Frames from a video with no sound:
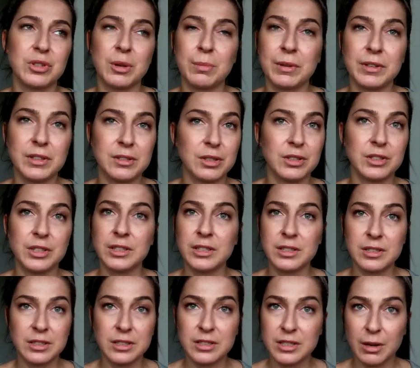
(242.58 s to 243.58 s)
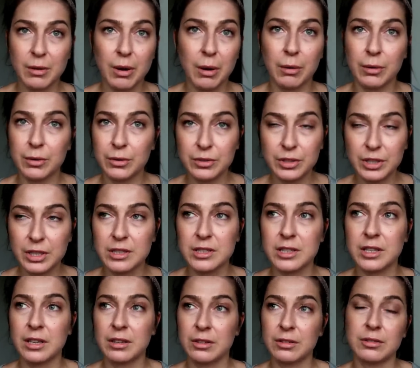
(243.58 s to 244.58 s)
że już naprawdę, słuchajcie, nic nie działało, no
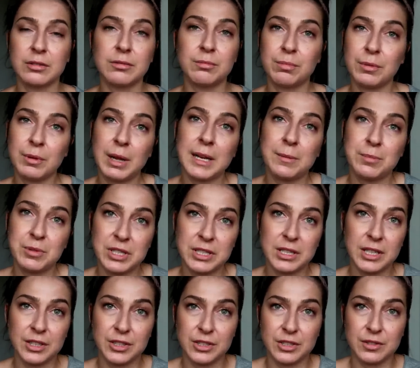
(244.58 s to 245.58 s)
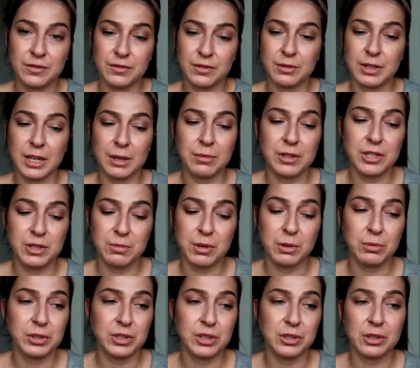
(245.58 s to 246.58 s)
nic. No, ale przyznajcie, czy wy tak też
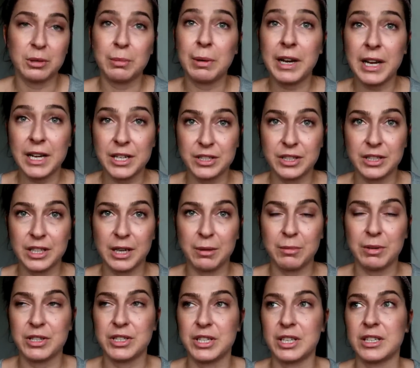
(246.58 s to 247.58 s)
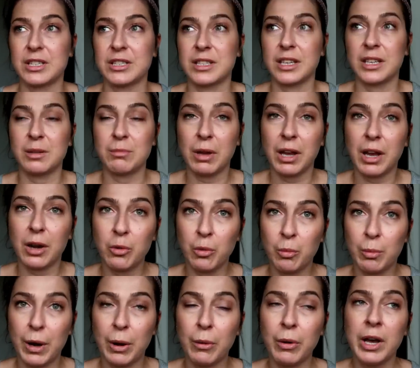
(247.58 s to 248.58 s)
miałyście? No chyba każdy tak ma, że jak jest taki mega
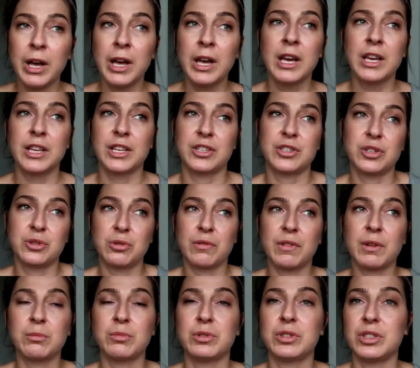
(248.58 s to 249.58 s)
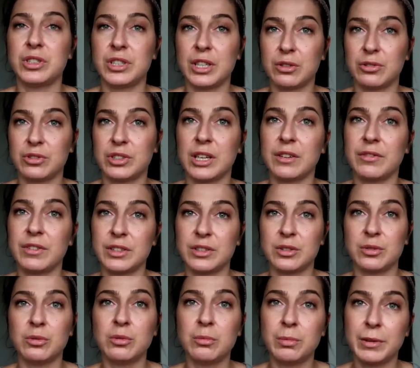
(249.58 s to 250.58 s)
upał, jeszcze człowiek musi się jakoś tak,
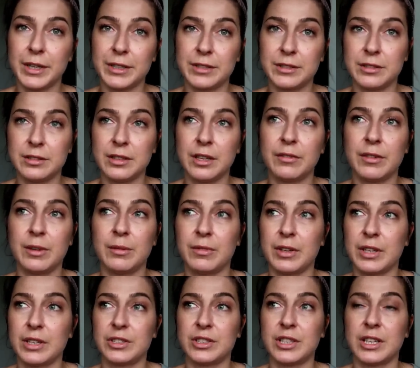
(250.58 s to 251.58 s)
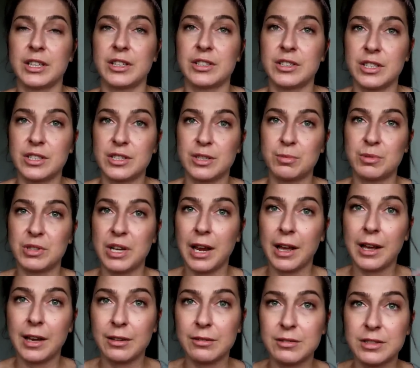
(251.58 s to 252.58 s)
wiecie, ubrać, nie wiem, w jakieś takie rzeczy
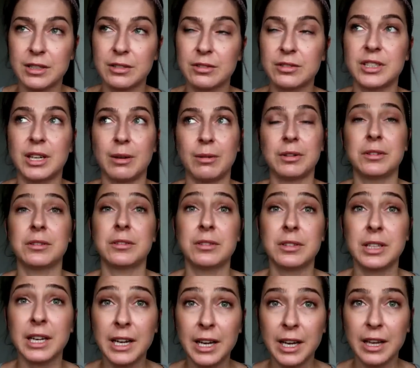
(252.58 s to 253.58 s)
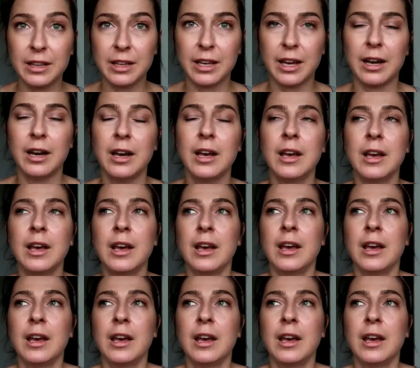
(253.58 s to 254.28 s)
przylegające do ciała, no to tragedia.